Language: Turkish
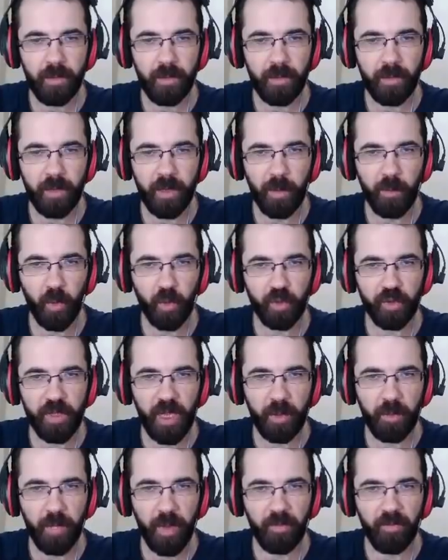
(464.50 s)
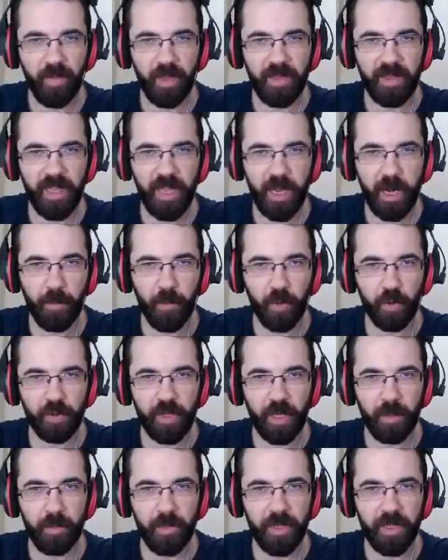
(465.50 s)
Reportlarım bak. Vallahi
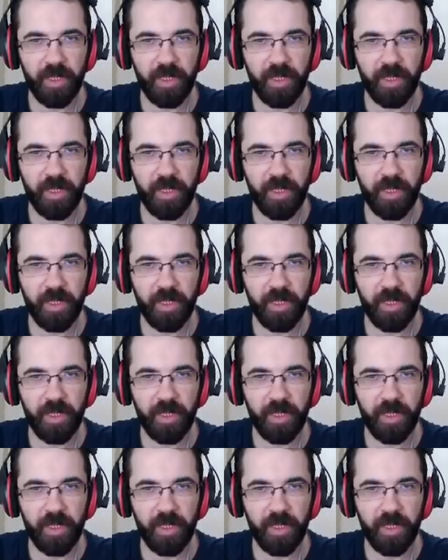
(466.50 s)
reportlarım birini